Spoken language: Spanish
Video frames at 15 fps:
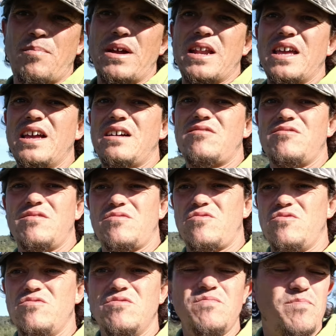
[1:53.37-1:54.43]
pareja con,
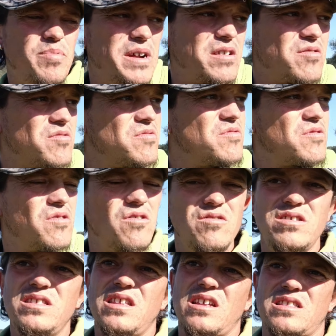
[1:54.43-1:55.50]
un perro con un
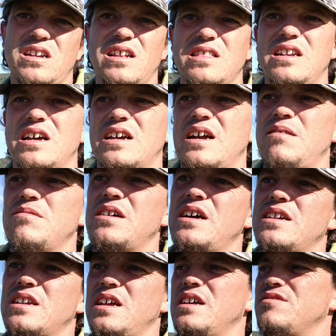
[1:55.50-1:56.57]
coli detrás de las
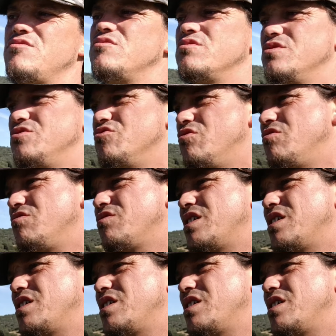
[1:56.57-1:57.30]
cabras lo que yo,